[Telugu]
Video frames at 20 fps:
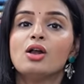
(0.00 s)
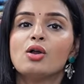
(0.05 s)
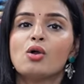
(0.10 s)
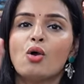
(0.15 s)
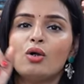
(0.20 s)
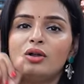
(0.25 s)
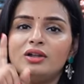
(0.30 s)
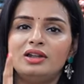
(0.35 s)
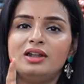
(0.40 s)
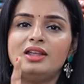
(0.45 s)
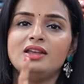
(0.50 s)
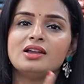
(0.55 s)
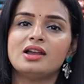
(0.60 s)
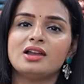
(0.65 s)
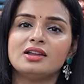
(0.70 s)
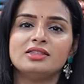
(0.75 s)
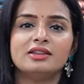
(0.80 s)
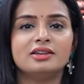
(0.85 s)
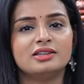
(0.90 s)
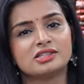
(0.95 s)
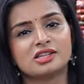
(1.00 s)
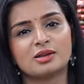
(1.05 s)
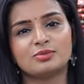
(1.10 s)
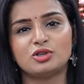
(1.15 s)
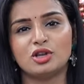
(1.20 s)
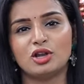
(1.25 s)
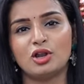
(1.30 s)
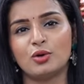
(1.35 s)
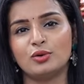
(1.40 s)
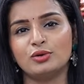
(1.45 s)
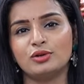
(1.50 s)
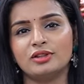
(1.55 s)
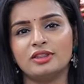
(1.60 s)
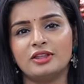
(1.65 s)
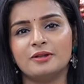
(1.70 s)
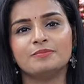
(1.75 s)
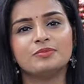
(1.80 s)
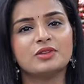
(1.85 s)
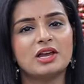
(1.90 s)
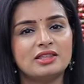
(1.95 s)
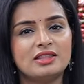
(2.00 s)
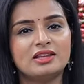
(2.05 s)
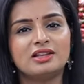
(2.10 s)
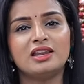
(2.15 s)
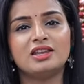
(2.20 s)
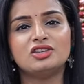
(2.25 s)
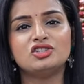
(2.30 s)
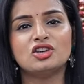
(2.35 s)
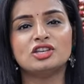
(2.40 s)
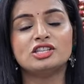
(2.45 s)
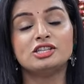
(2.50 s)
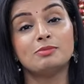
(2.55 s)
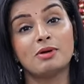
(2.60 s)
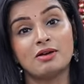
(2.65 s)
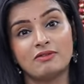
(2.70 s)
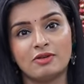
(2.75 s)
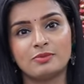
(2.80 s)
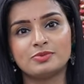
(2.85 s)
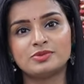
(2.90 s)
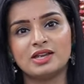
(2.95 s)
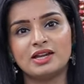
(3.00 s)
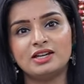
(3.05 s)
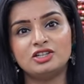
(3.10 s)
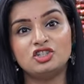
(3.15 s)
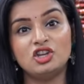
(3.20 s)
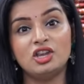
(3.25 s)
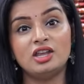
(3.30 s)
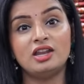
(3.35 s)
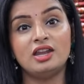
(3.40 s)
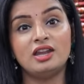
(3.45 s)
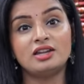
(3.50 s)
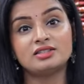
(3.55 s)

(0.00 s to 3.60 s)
కోడ్ లింక్ కింద డిస్క్రిప్షన్లో ఉంటుంది అది క్లిక్ చేసి మా వెబ్సైట్ షీ